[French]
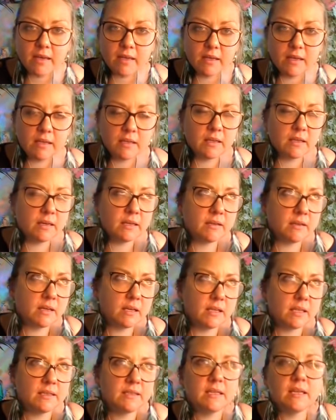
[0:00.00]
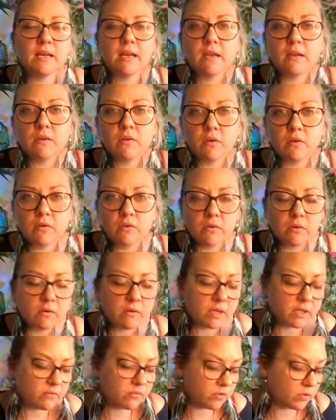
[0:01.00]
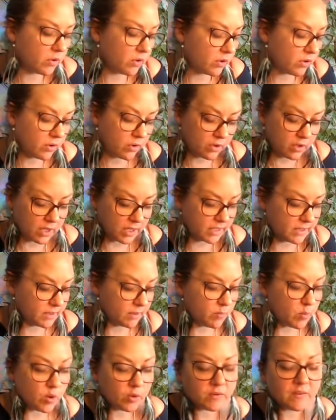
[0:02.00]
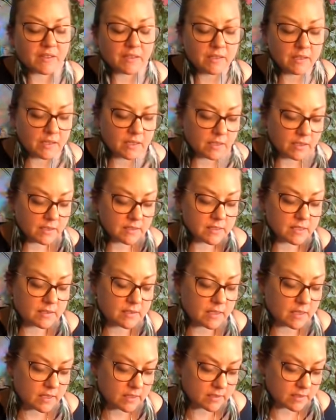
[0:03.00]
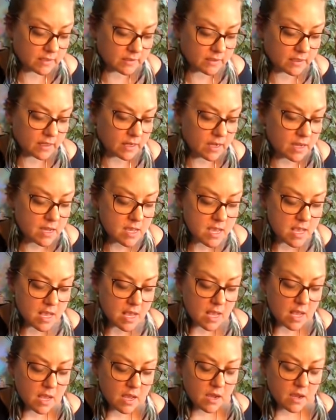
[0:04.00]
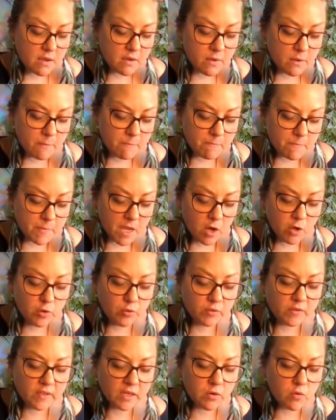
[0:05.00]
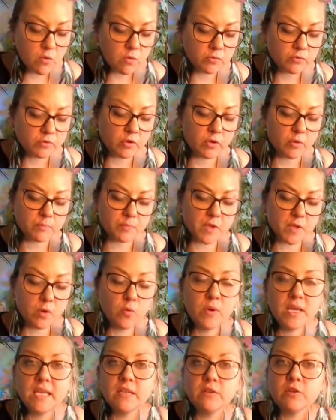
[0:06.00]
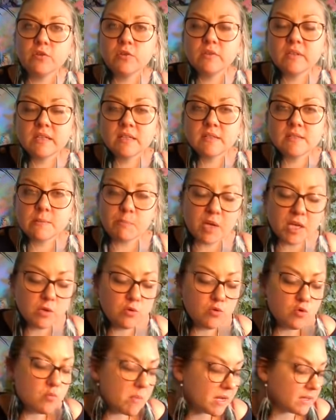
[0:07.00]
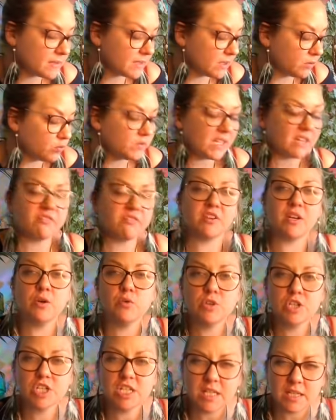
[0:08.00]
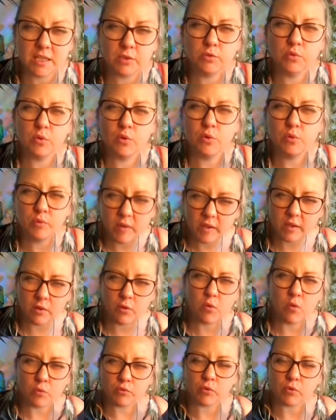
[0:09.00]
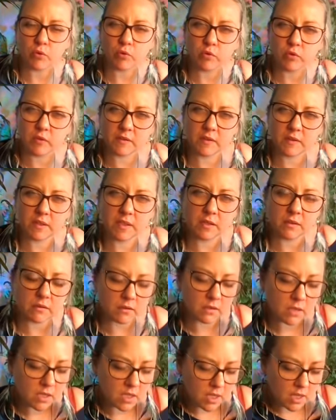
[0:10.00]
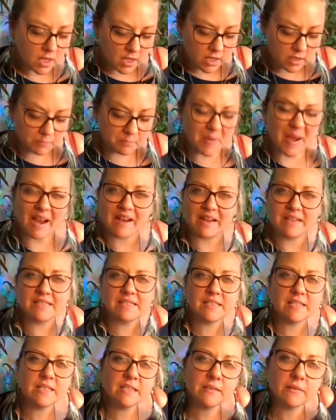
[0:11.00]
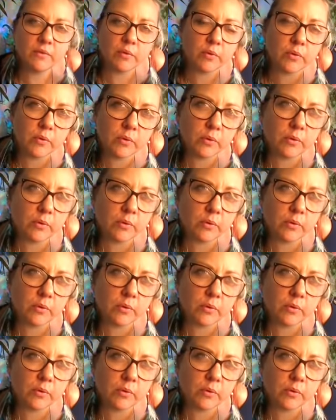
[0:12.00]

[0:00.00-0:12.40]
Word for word: les, délinquants, les voleurs, les meurtriers, etc. etc. Euh, lutter contre... Oui, dans notre esprit humain, c'est tout à fait logique de lutter contre ces parasites,